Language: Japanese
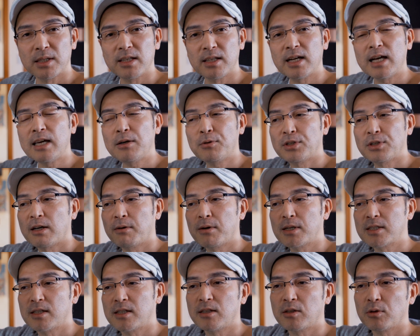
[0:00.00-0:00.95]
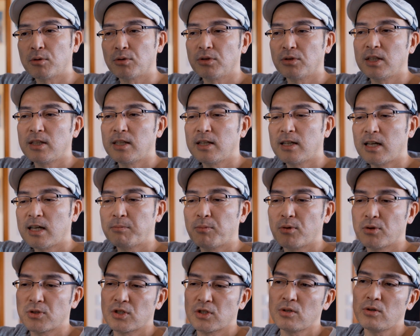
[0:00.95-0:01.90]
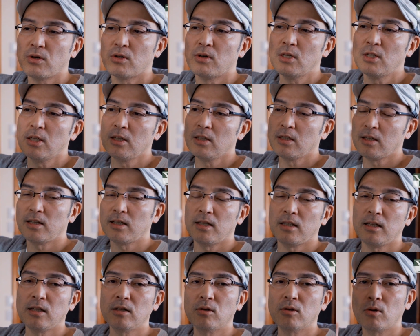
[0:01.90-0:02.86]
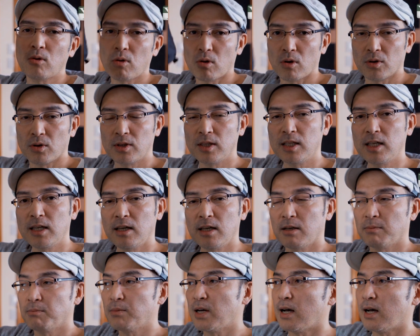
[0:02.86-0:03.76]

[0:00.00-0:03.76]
まあ、でかい方に合わせてってことででかいポーチを1個で、